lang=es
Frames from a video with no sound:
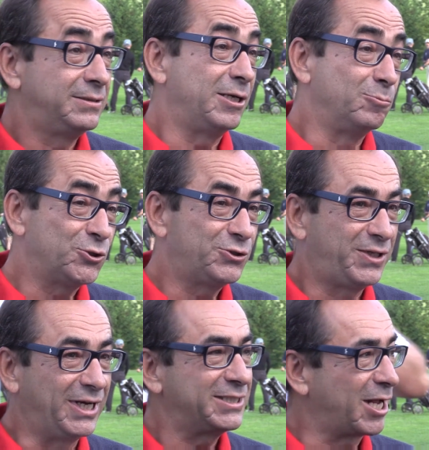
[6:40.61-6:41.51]
tenemos
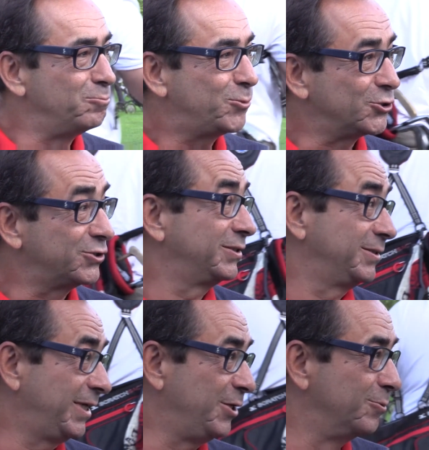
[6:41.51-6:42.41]
tres campos y